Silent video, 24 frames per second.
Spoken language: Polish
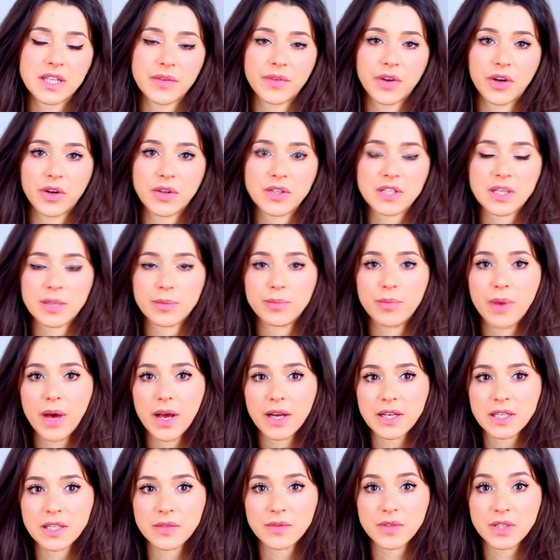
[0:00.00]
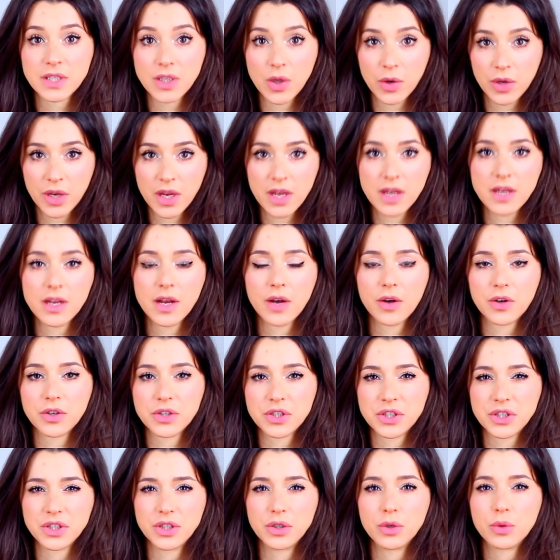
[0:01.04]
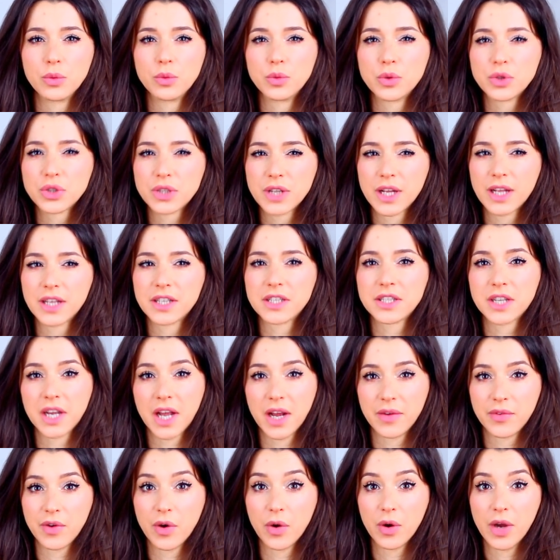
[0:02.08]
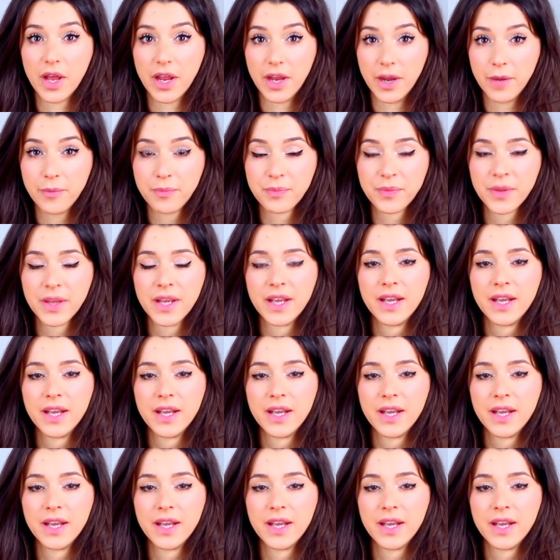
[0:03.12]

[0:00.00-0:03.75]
zawierające bardzo wysokiej jakości różne ciekawe oleje.